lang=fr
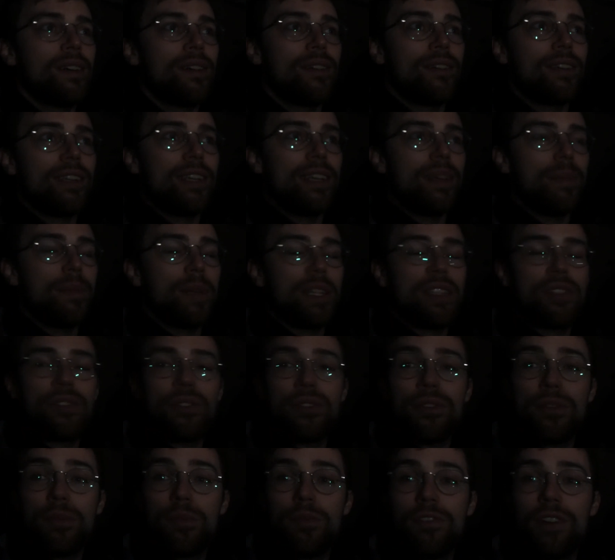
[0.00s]
On n'est pas
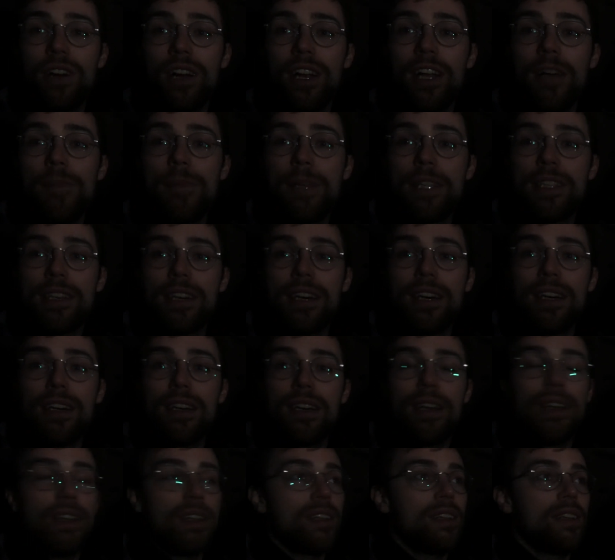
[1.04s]
sûr de pouvoir aller à Petra.
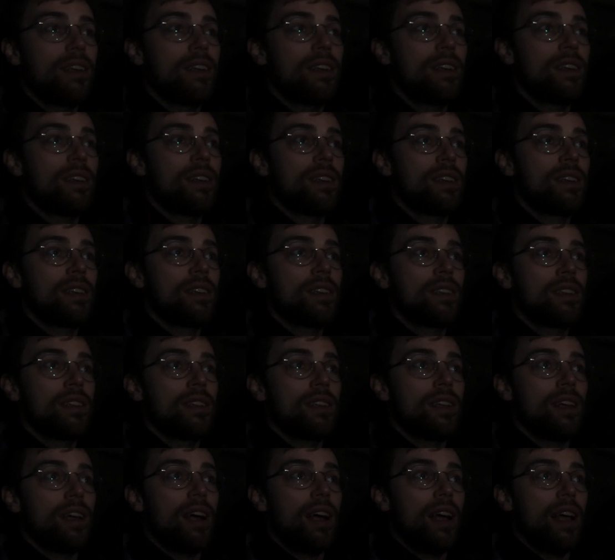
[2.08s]

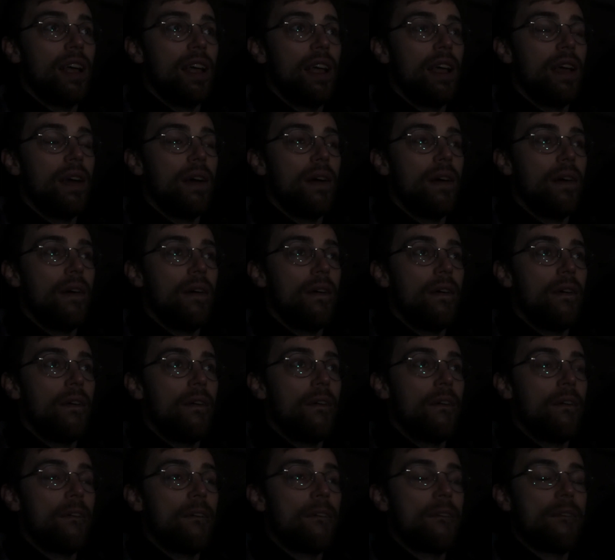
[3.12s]
Et euh,
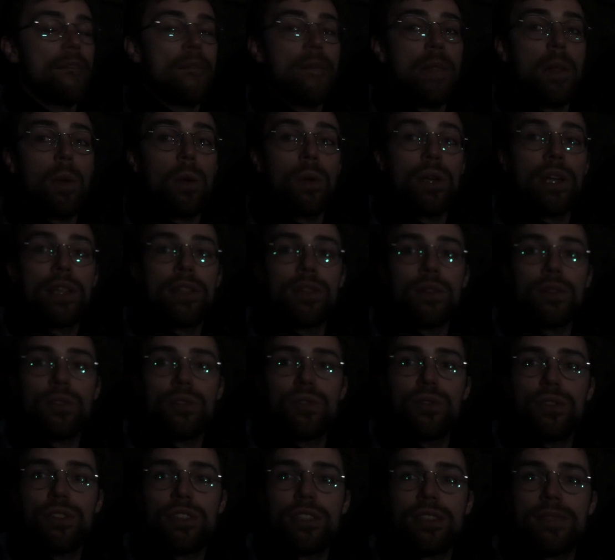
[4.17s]
on attend
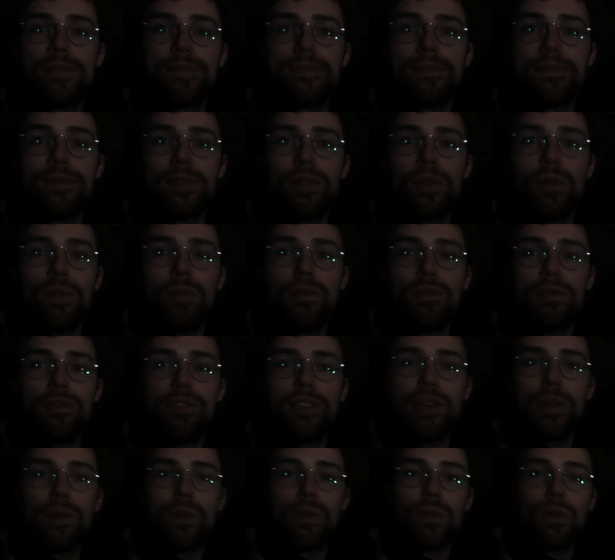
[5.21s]
juste. On vous
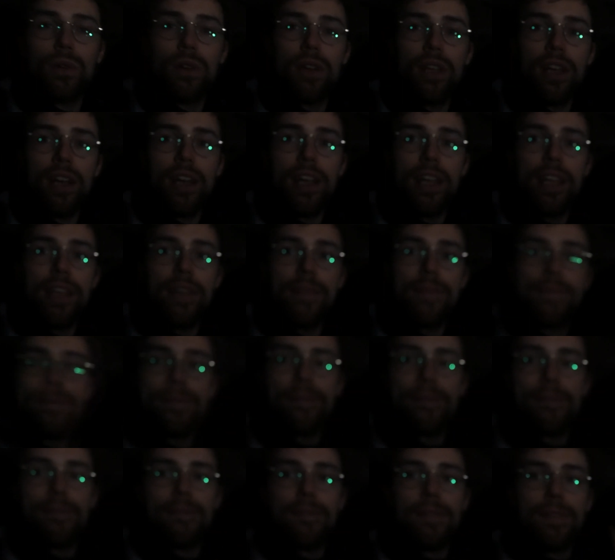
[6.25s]
tient au courant les rails.
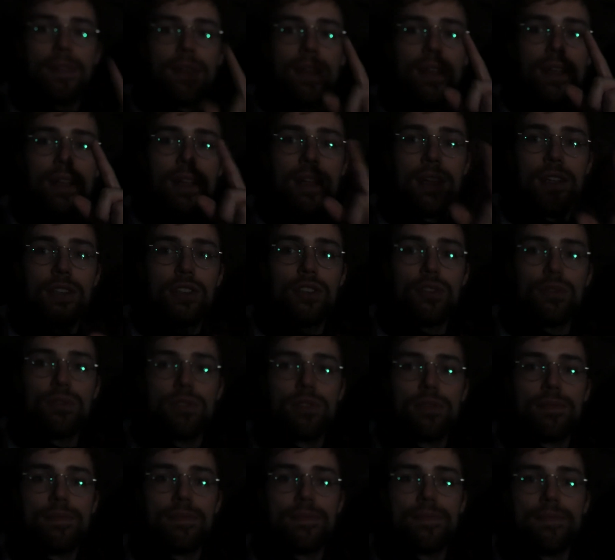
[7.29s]

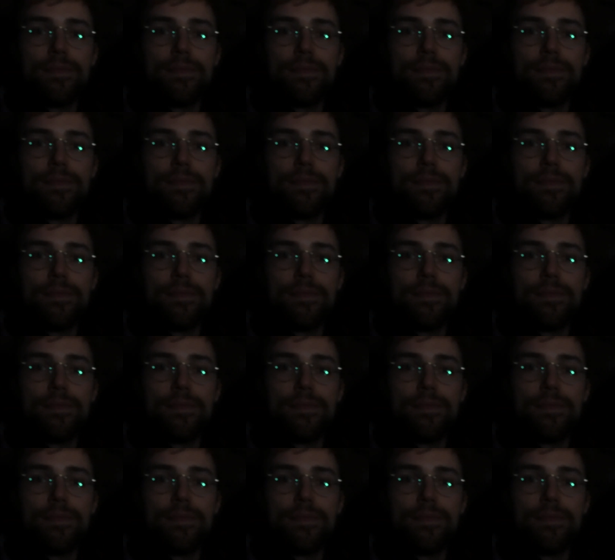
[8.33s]
Chose.